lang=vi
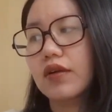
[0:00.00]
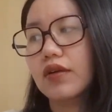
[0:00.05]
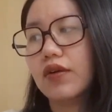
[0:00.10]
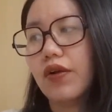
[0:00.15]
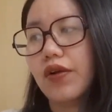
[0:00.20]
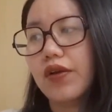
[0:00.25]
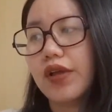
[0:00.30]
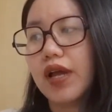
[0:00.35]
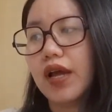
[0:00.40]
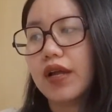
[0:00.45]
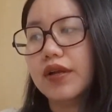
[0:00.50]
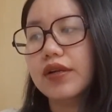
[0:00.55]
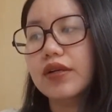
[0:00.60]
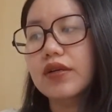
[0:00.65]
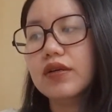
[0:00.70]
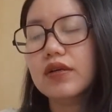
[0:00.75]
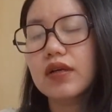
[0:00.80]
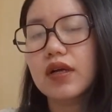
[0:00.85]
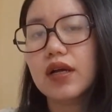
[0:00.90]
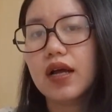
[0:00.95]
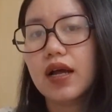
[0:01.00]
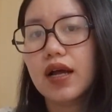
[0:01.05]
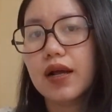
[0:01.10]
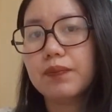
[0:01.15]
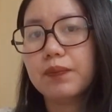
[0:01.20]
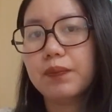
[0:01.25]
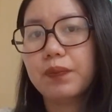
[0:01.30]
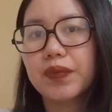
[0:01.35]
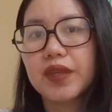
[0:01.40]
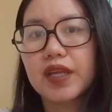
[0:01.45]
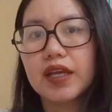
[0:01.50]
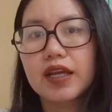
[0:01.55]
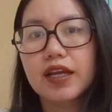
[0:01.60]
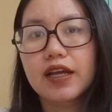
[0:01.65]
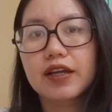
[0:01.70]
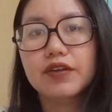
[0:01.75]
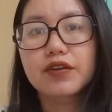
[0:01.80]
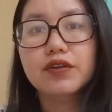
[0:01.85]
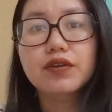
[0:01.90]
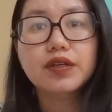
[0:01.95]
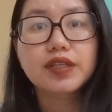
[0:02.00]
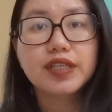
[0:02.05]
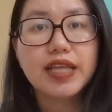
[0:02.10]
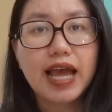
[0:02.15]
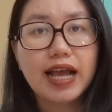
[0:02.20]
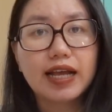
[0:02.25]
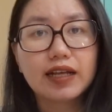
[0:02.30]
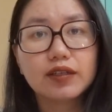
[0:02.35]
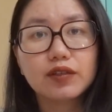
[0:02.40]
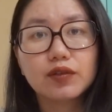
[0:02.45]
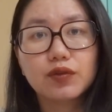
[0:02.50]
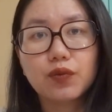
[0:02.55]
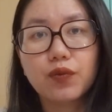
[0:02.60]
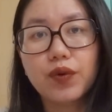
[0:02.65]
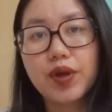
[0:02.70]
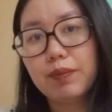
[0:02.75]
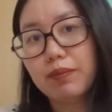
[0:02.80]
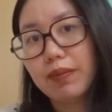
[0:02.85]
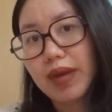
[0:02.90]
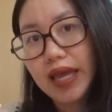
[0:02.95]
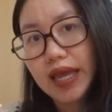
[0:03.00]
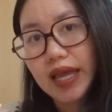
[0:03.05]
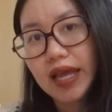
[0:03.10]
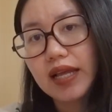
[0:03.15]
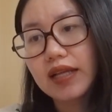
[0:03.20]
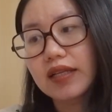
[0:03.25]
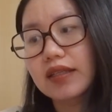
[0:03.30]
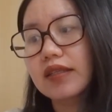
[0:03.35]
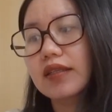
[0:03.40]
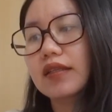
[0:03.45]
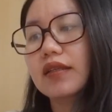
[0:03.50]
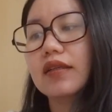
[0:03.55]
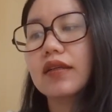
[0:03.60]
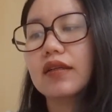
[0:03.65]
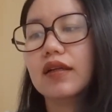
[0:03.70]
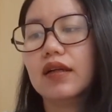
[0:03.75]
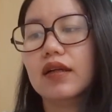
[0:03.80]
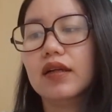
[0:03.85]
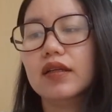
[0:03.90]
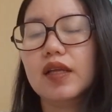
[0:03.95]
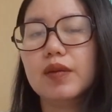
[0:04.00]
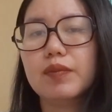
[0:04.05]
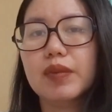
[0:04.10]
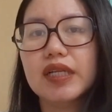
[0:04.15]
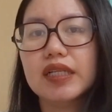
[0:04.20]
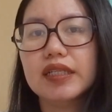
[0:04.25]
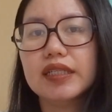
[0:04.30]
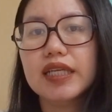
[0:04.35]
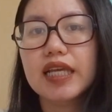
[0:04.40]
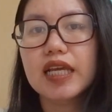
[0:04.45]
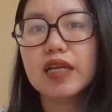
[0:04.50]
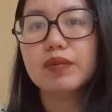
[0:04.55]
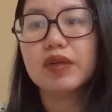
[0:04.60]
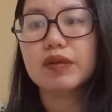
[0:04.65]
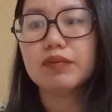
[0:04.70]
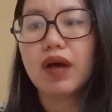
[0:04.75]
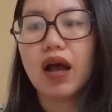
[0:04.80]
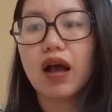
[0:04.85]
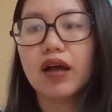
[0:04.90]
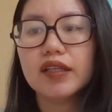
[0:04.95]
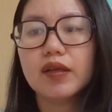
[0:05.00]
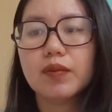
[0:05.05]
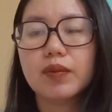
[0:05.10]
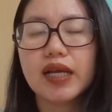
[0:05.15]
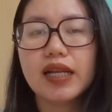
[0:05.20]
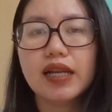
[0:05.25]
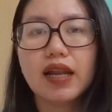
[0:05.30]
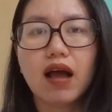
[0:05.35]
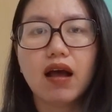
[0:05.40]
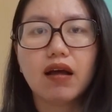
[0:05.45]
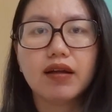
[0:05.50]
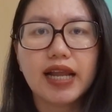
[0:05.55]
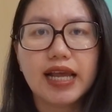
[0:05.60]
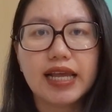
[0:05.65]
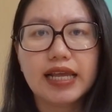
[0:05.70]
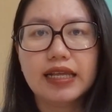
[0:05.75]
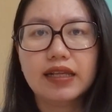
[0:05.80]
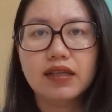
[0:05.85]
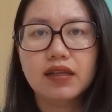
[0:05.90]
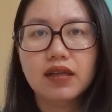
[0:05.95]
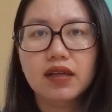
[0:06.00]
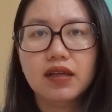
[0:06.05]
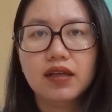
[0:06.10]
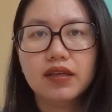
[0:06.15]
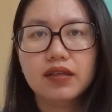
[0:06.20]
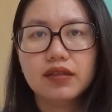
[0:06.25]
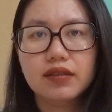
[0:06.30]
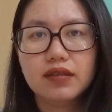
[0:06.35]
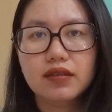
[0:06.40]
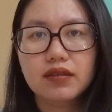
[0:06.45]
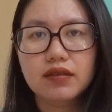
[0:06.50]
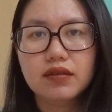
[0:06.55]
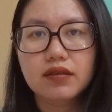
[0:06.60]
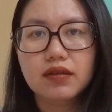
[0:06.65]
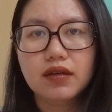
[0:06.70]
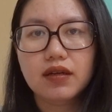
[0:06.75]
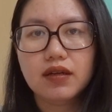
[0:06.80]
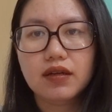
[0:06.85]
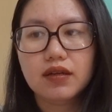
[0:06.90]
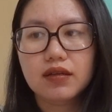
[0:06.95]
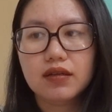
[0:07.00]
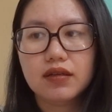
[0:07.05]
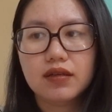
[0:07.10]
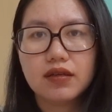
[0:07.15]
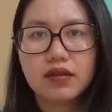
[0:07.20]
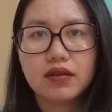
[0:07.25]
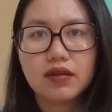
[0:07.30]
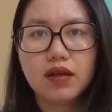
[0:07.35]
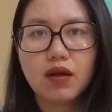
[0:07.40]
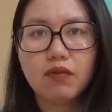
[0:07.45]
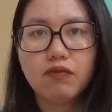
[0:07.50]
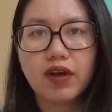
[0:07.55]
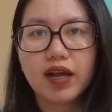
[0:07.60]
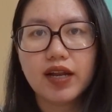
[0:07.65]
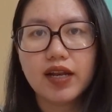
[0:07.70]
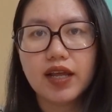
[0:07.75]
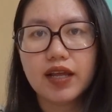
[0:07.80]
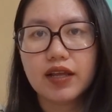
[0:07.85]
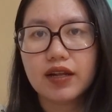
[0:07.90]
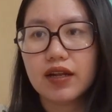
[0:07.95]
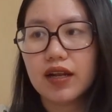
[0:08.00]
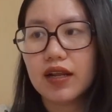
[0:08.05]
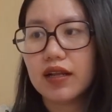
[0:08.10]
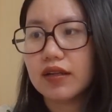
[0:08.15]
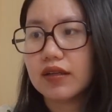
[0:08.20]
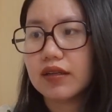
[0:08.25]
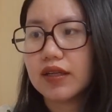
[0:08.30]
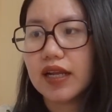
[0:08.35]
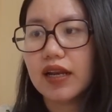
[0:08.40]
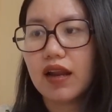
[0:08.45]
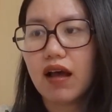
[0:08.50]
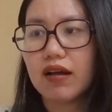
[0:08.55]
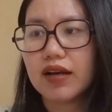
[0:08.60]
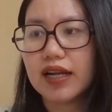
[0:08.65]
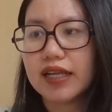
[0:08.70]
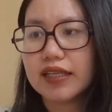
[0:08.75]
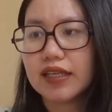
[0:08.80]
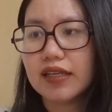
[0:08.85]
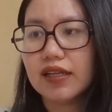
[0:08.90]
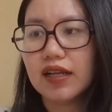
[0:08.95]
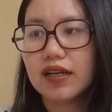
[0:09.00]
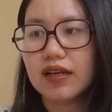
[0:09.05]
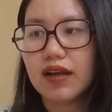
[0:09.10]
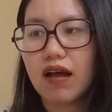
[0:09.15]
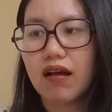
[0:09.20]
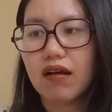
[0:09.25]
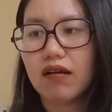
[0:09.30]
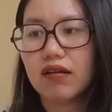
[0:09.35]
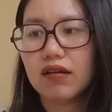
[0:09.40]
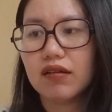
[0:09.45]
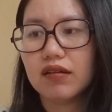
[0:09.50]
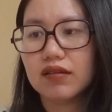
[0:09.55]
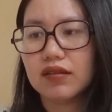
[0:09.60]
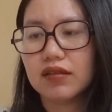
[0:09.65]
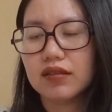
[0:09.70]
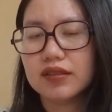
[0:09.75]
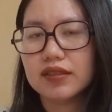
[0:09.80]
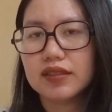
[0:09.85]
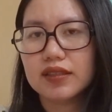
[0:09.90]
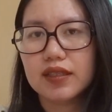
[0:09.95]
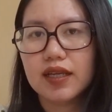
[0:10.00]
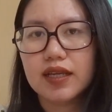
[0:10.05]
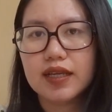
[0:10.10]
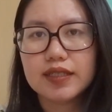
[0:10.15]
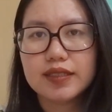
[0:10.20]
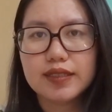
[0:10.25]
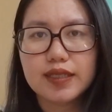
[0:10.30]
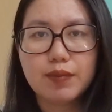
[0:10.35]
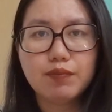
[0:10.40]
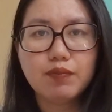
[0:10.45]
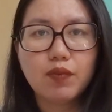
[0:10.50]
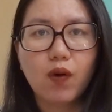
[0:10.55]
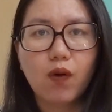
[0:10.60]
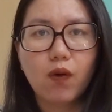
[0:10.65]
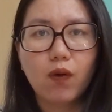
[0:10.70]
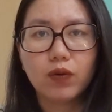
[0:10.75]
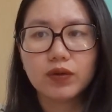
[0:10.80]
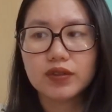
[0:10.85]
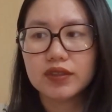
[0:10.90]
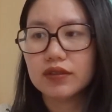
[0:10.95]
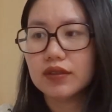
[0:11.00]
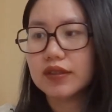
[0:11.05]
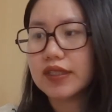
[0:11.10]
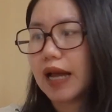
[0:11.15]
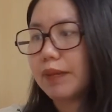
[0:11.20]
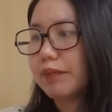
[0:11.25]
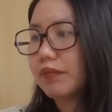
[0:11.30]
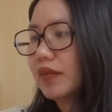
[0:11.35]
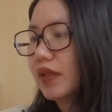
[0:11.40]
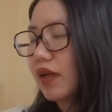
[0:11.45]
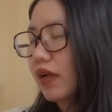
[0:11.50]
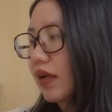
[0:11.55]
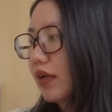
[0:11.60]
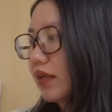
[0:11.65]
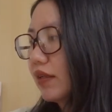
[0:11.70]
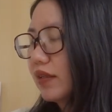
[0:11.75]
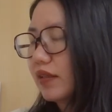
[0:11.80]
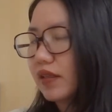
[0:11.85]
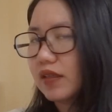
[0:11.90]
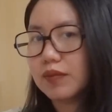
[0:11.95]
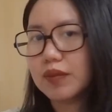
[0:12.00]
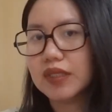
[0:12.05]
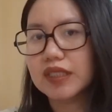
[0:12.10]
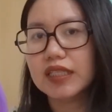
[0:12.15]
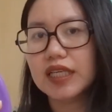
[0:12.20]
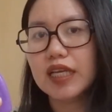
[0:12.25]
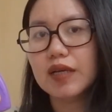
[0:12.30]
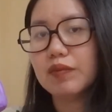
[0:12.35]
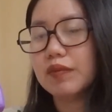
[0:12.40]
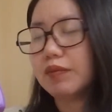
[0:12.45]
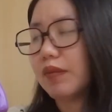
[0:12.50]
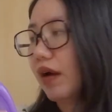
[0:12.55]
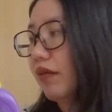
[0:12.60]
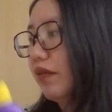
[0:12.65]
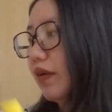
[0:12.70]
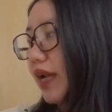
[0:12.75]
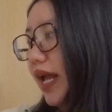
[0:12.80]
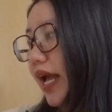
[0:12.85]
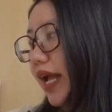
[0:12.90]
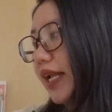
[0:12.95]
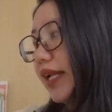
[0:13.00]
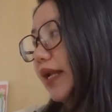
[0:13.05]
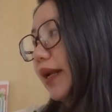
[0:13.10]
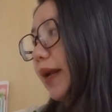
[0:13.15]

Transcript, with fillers: rồi à, nước à, nước giặt của em bé à, thì mình chiết mình bỏ trong cái lọ này chứ à, không phải là là cái lọ này chỉ là lọ xem sample sữa tắm thôi mình chiết mình bỏ vào đây